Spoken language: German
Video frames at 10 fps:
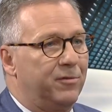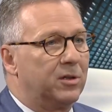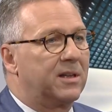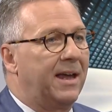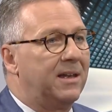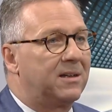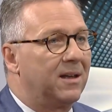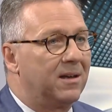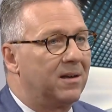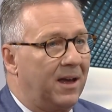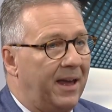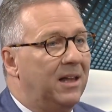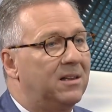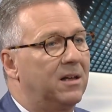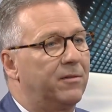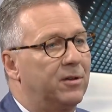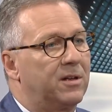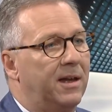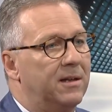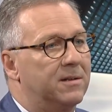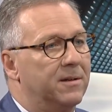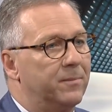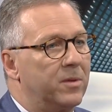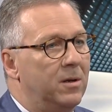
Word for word: für die Rente erhältlich für die Rentner.